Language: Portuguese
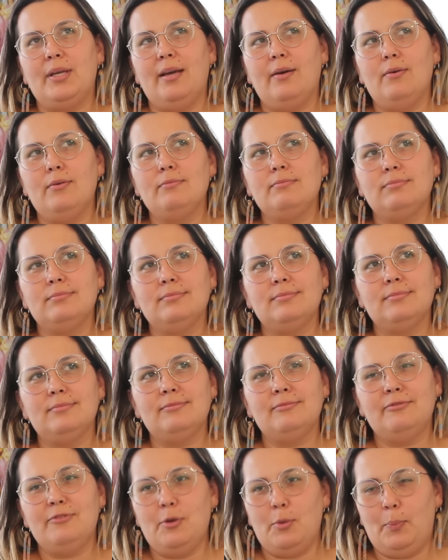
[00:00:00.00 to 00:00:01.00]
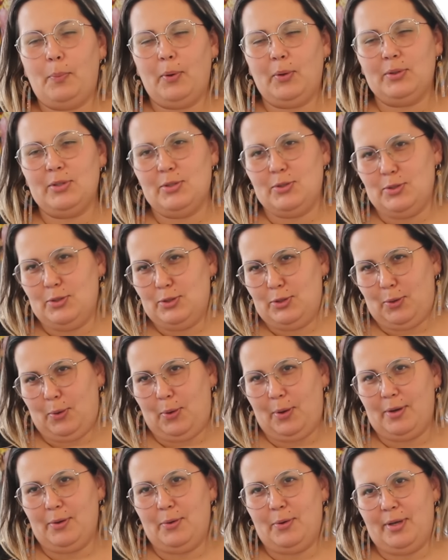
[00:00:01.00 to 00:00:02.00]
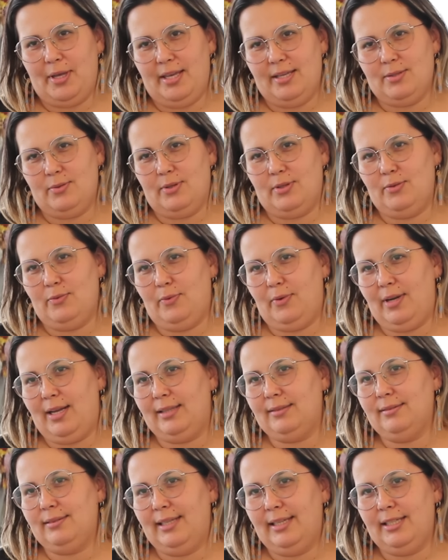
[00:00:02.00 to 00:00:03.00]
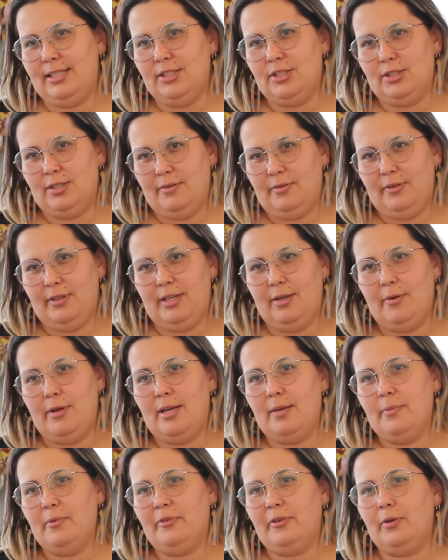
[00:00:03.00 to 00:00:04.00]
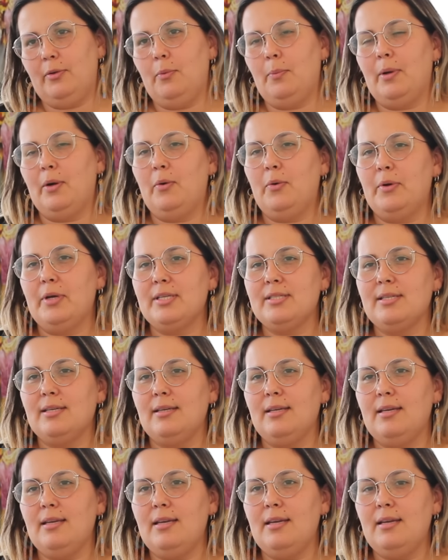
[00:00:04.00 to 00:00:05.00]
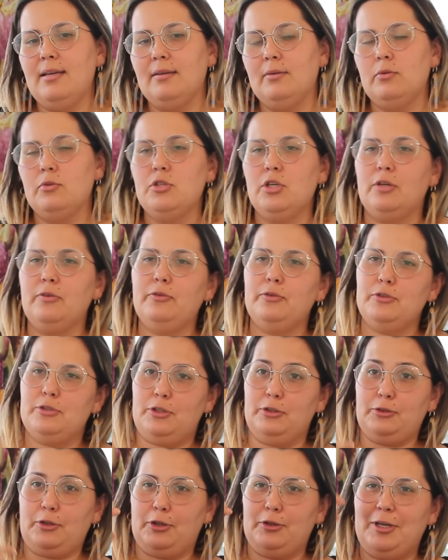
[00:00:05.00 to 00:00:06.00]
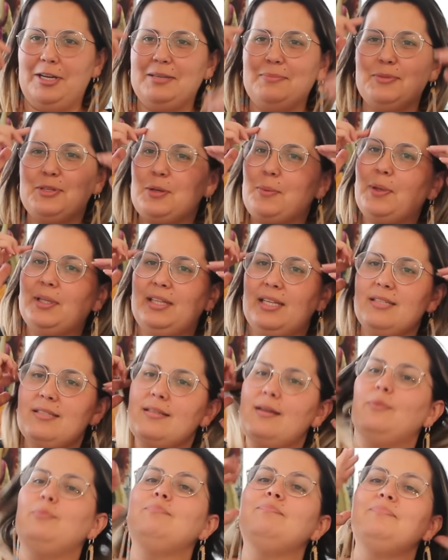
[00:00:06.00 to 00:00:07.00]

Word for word: eu vi um pouco dessa história, eu conheço o advogado, né, que te defendeu, e ele me falou uma coisa que, no dia que eu fui no escritório dele, que me chamou a atenção.